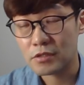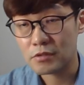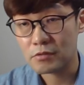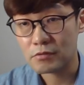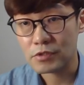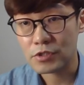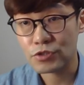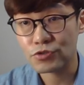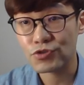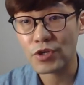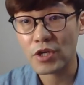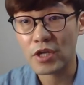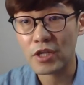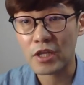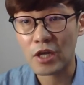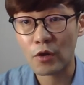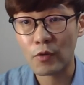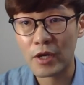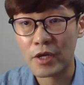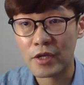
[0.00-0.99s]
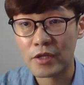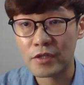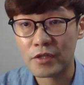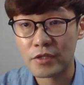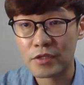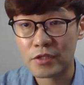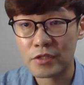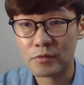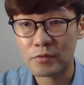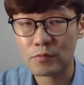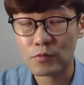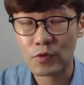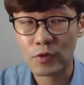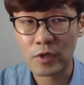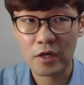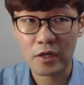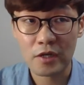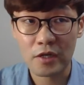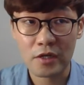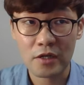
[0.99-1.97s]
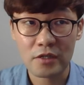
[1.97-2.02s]
시중에 나와 있는
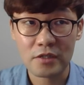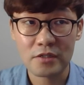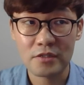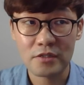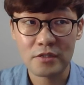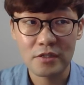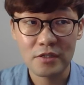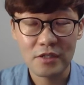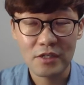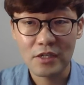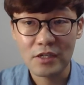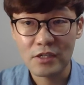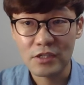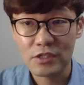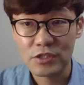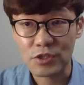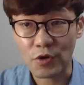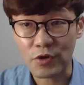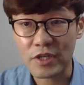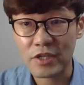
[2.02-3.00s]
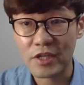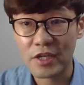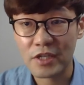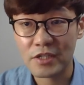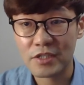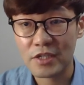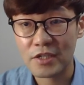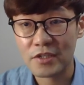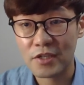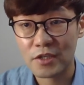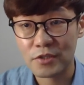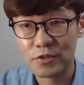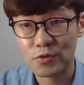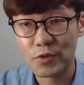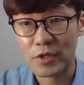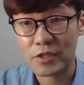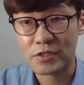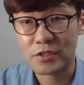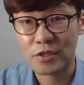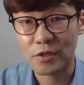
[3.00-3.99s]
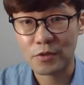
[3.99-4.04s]
뭐랄까 그 정리된 책을 사셔도
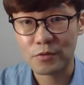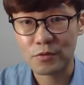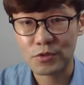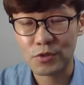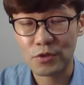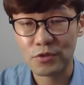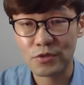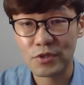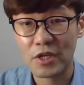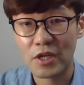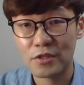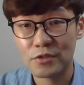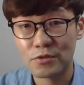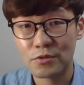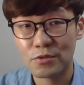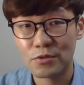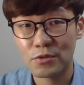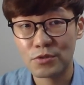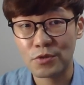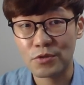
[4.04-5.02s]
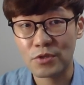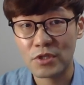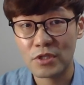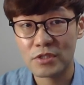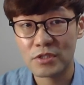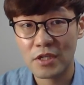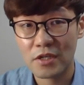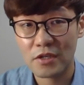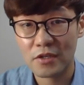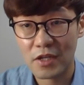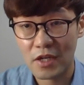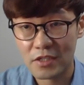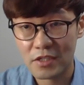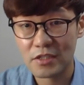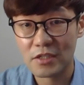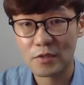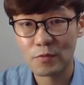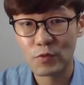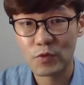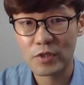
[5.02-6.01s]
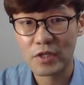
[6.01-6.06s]
괜찮고 저는 개인적으로 정리된 책을
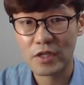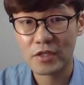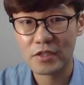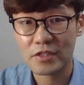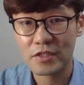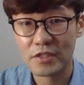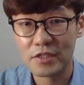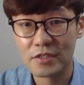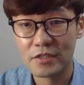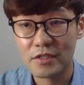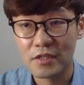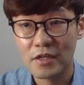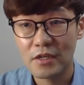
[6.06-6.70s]
사시기보다는